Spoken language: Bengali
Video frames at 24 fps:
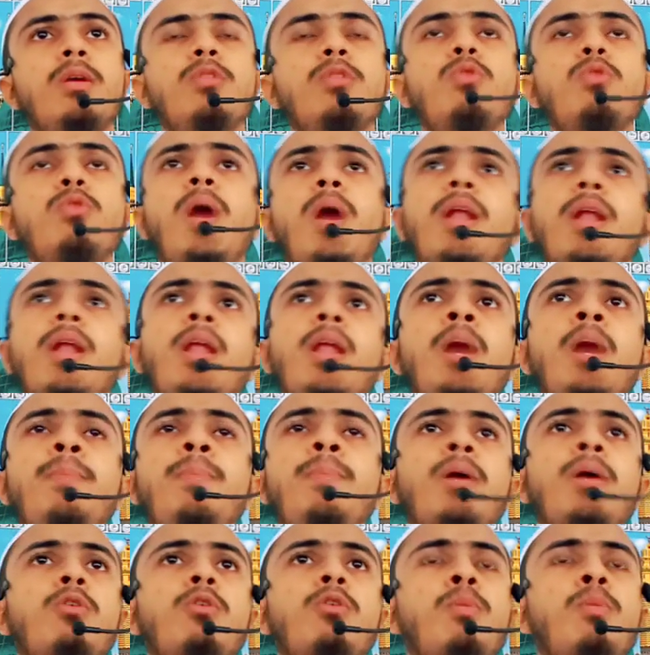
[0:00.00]
কিন্তু আল্লাহ
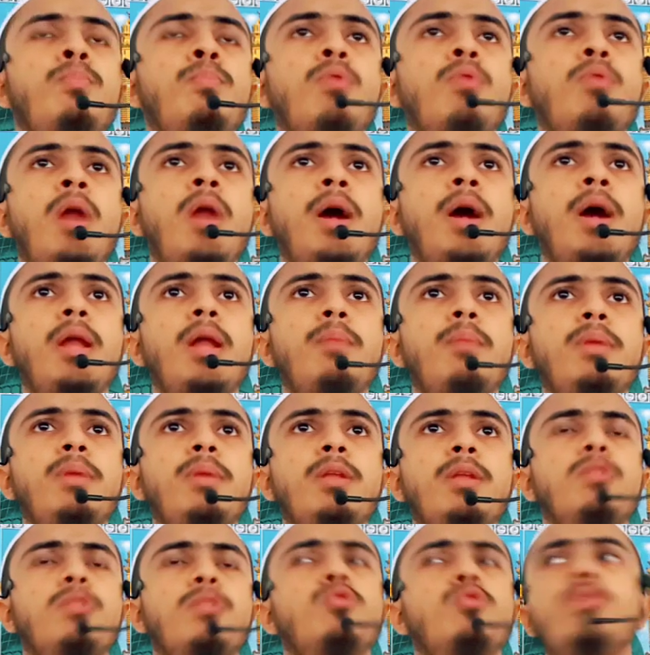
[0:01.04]
পাক রব্বুল
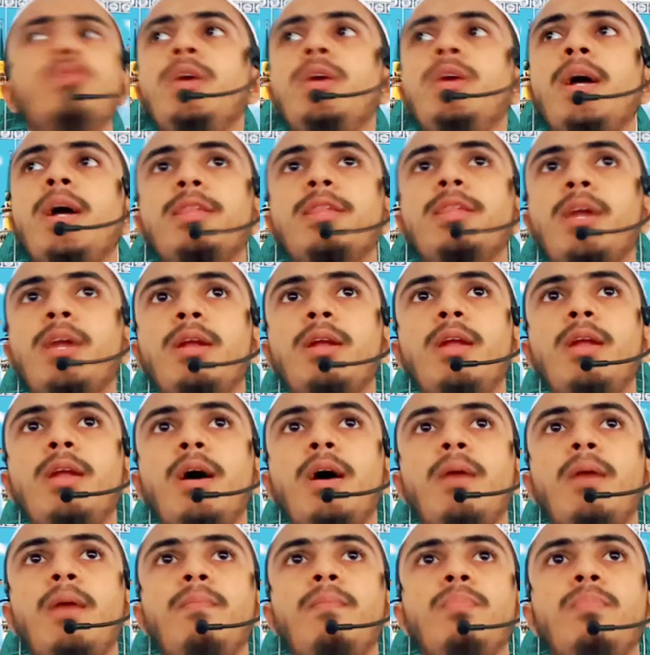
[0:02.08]
আলমিন দুনিয়া চান
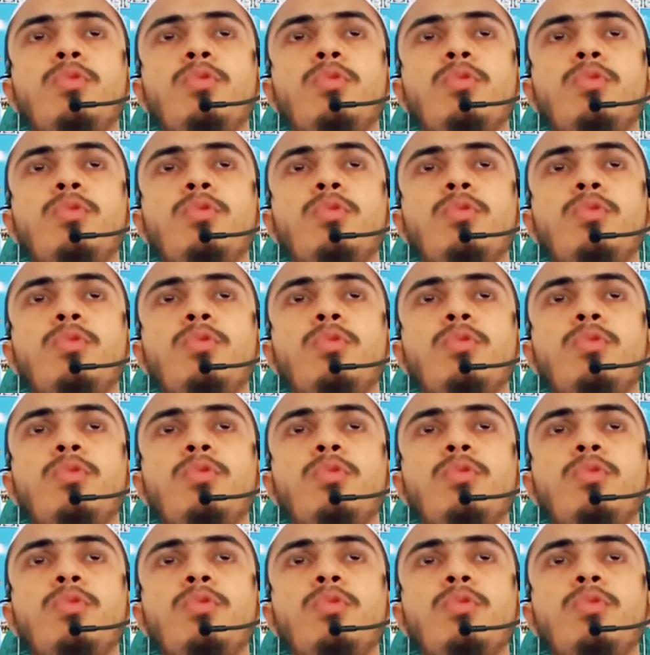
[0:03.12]
না